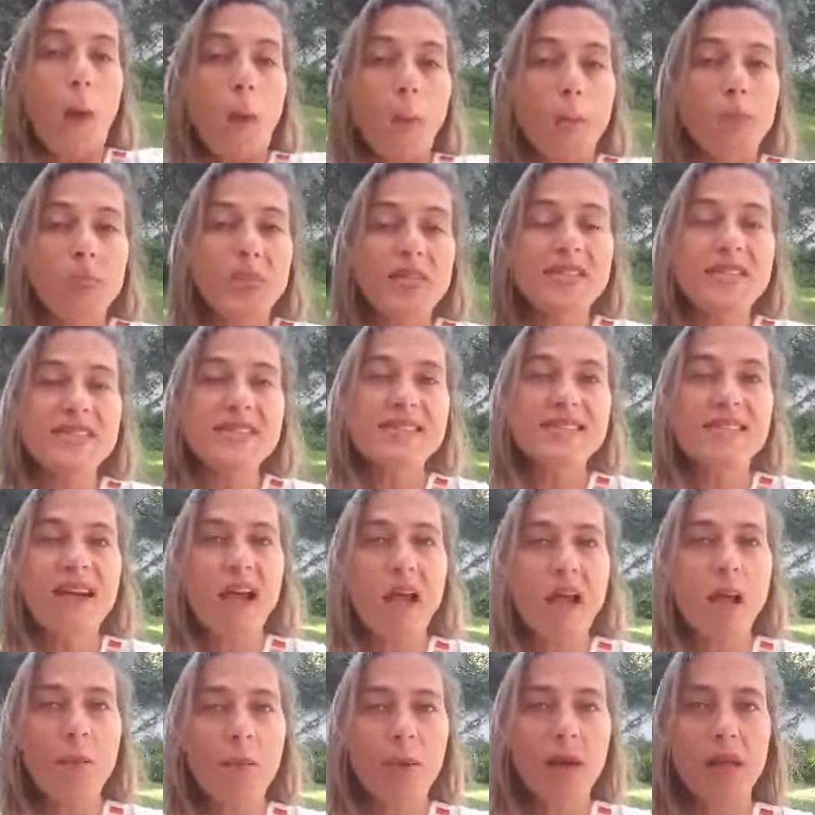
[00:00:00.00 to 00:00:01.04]
Biz de
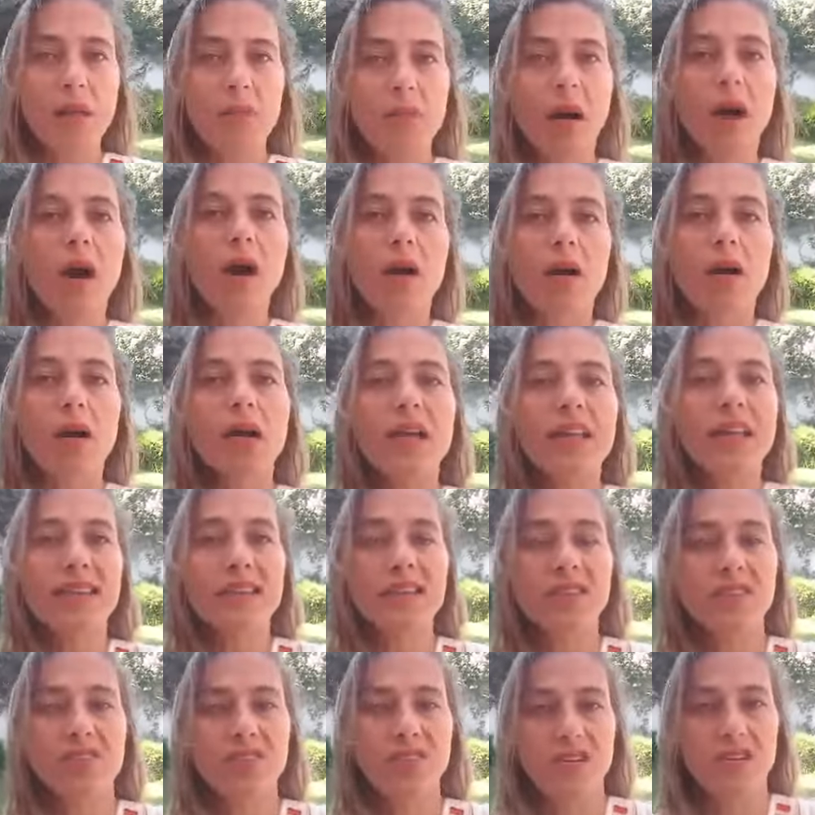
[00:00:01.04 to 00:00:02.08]
hemen bağırarak
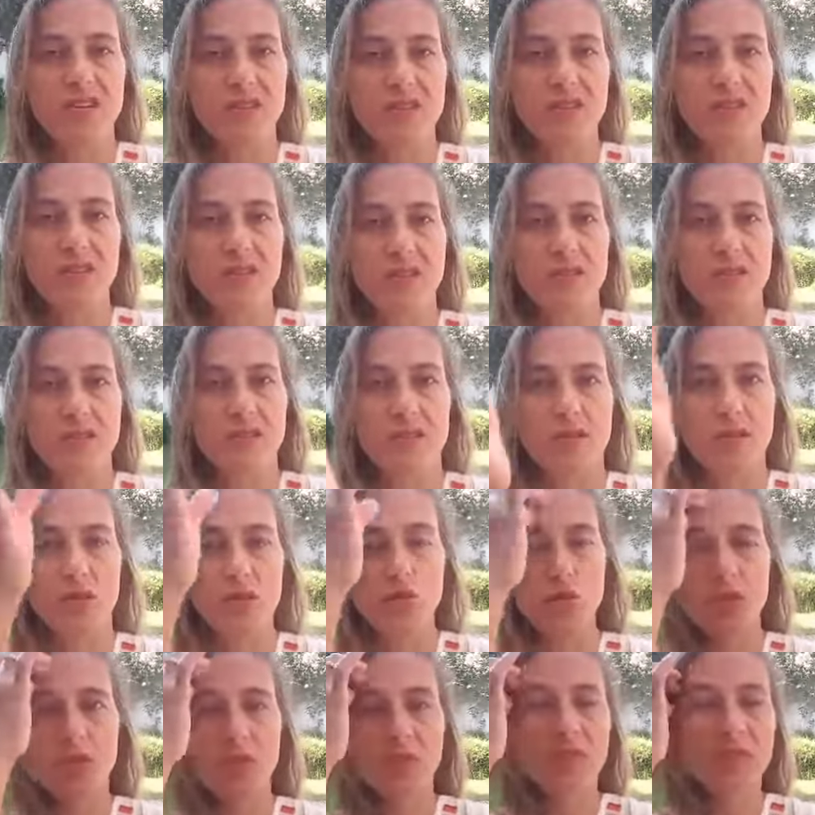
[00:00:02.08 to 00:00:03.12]
yanıt veririz.
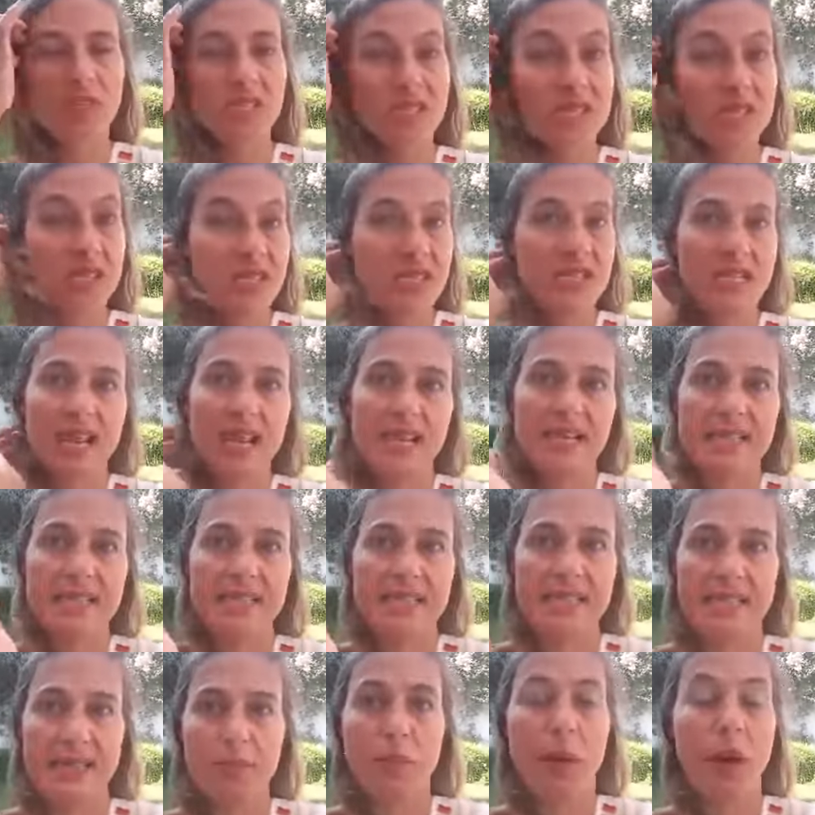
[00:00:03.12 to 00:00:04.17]
Çünkü bizi
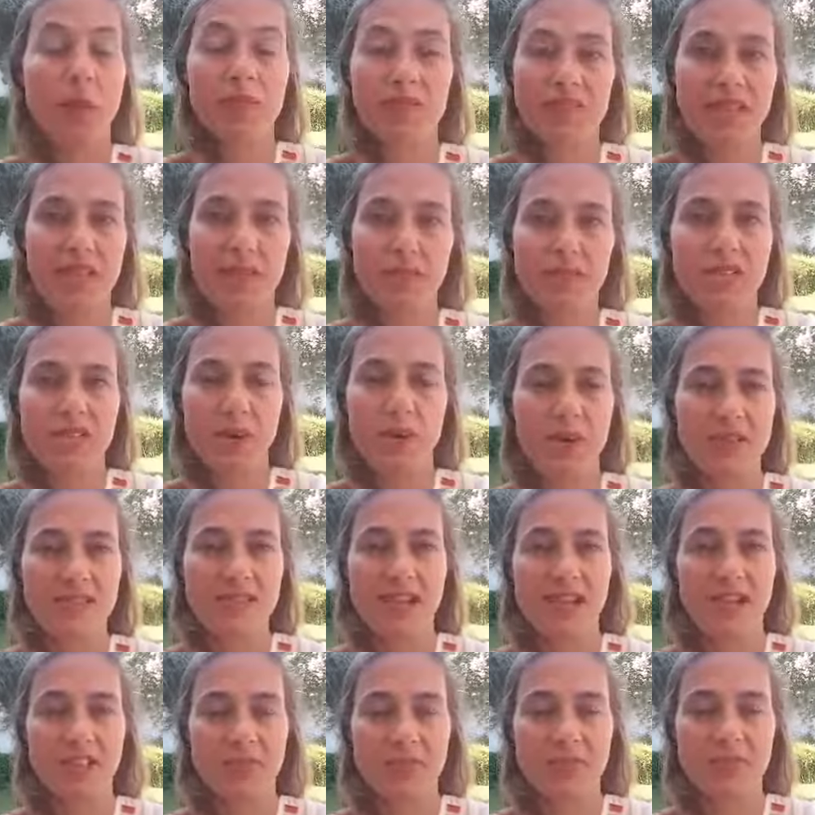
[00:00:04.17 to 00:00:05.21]
sinirlendirir, bam telimize
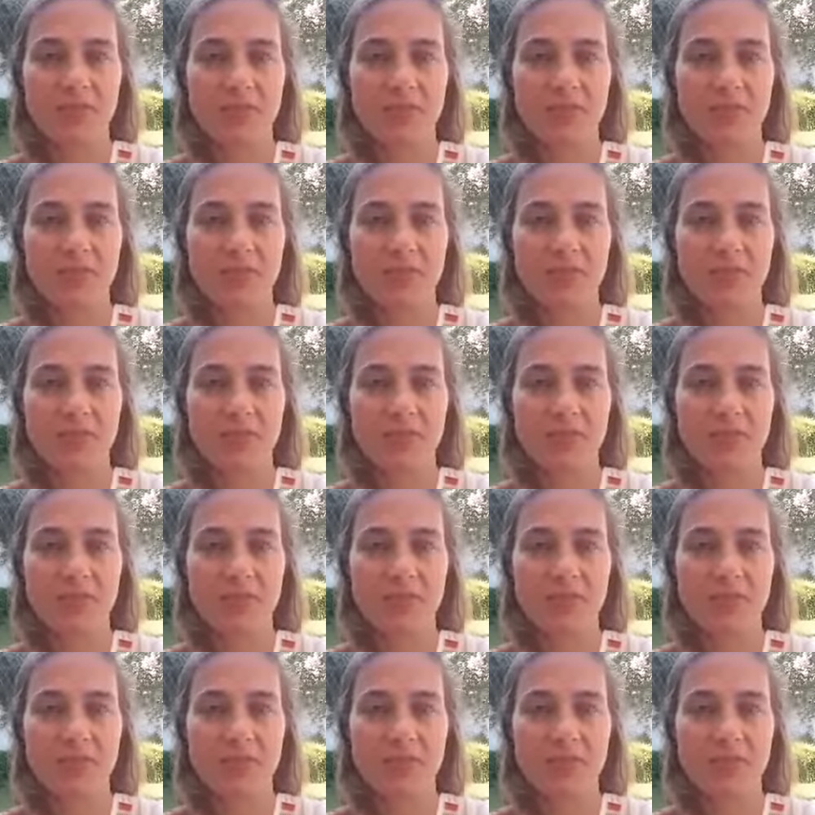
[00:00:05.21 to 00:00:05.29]
batar.